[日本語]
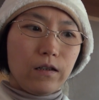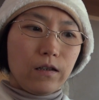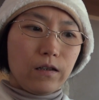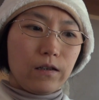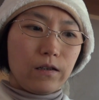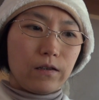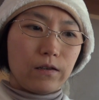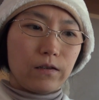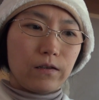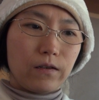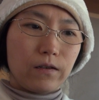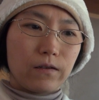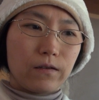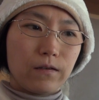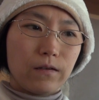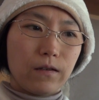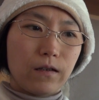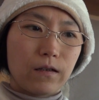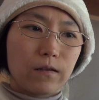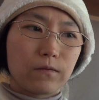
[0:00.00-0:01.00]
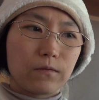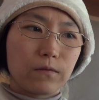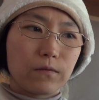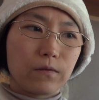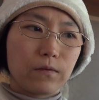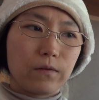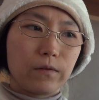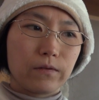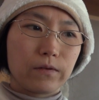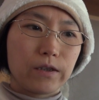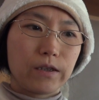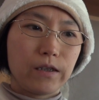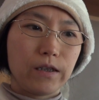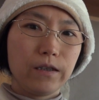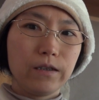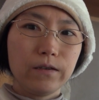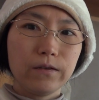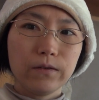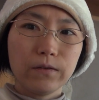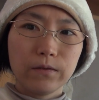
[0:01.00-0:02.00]

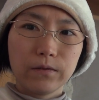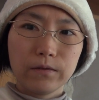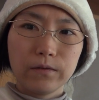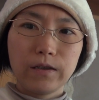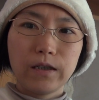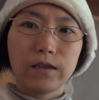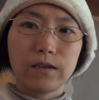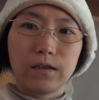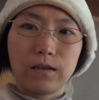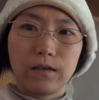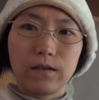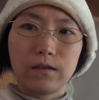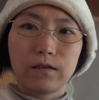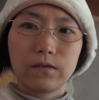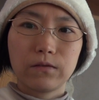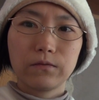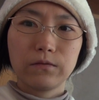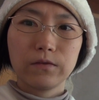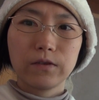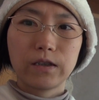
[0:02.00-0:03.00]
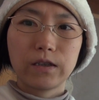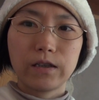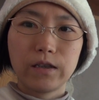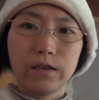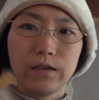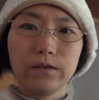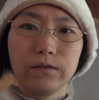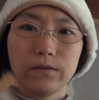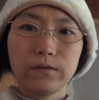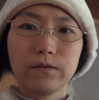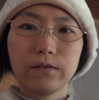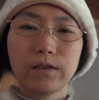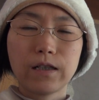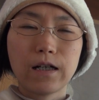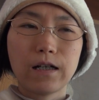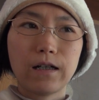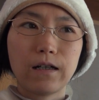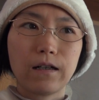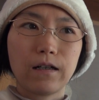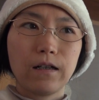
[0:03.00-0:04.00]
振動ですね。その振動
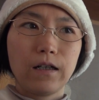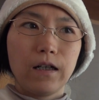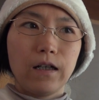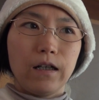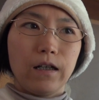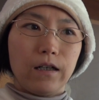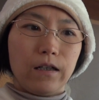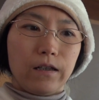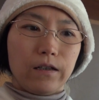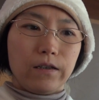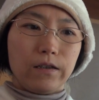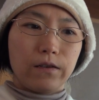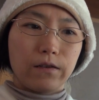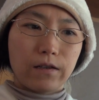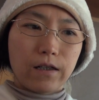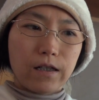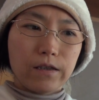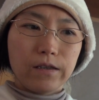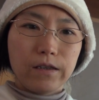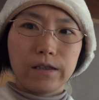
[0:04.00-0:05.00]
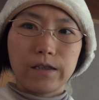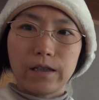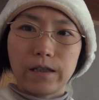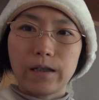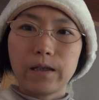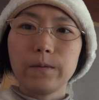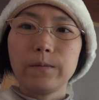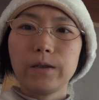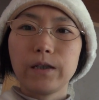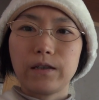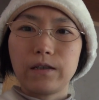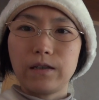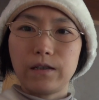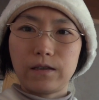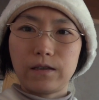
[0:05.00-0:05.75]
が床に地響き